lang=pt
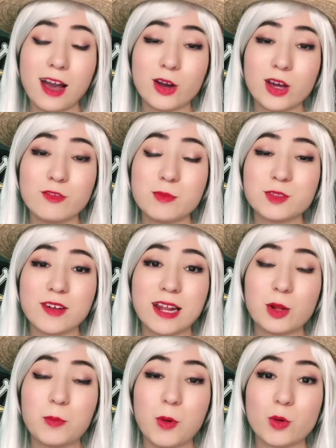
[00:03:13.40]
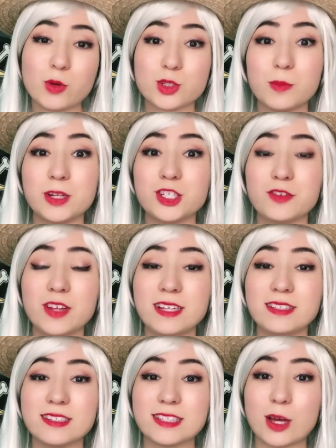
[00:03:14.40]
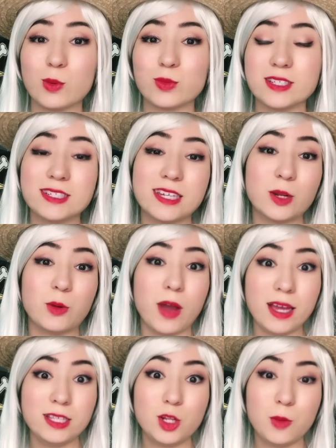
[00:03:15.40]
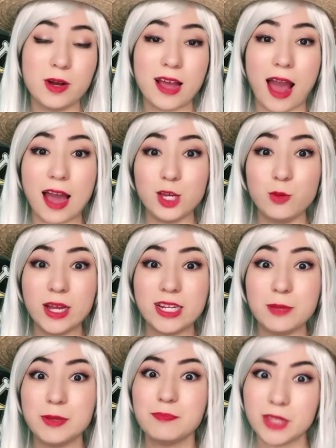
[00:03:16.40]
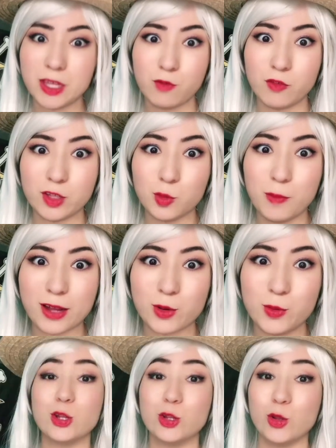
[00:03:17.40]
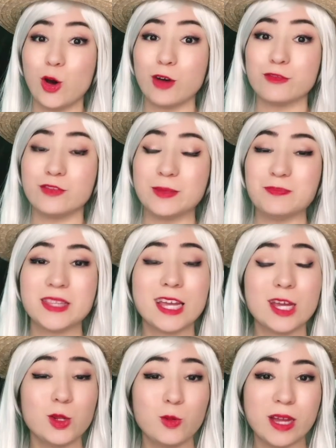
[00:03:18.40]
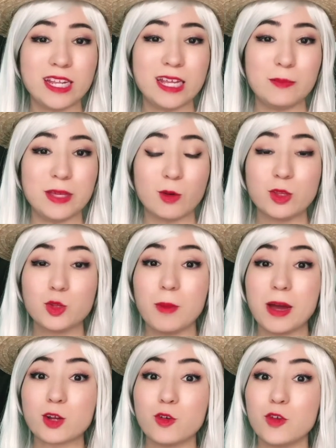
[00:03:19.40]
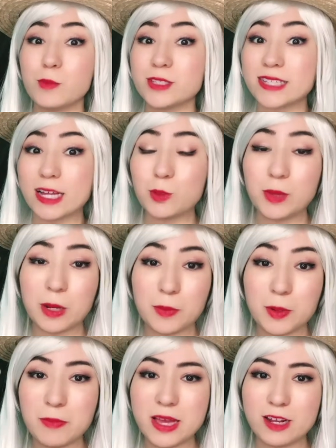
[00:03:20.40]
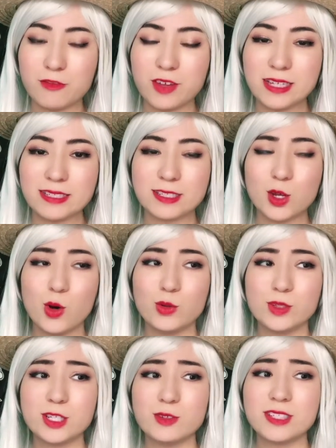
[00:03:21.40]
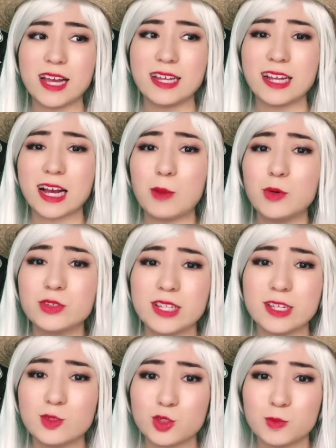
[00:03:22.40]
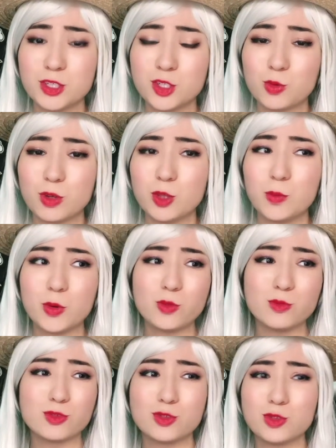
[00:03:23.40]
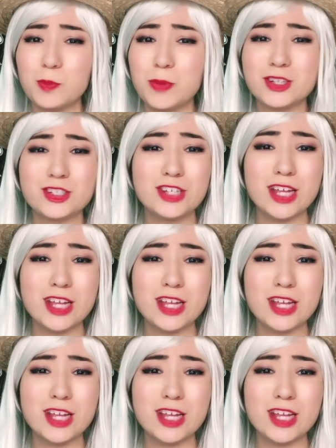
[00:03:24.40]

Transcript: Agora vamos falar um pouco sobre diferenças que aconteceram entre o mangá e o anime envolvendo Marco. 9. No anime, quando Marco foi mostrado pela primeira vez, o seu design acabou sendo substituído por um super